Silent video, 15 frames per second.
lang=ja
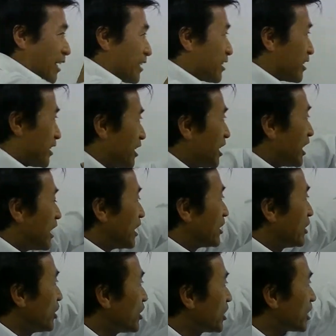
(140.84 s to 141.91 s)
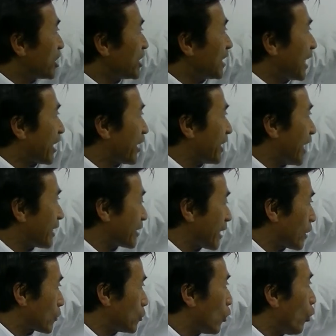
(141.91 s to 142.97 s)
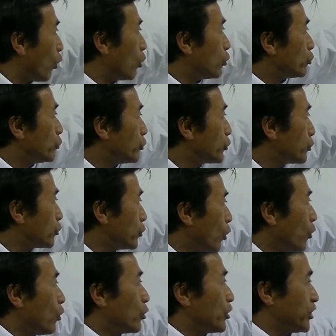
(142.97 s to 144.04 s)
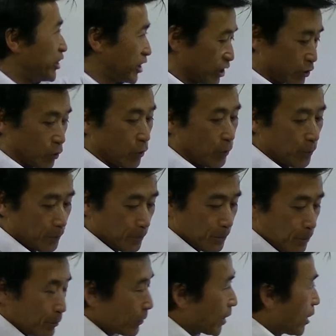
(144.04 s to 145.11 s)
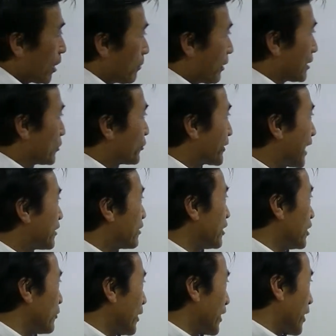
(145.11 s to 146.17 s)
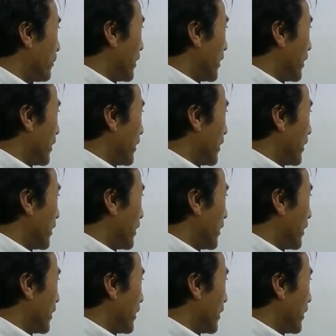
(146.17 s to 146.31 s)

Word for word: なしに意識だけで働くのを服の意識とまず2つに分け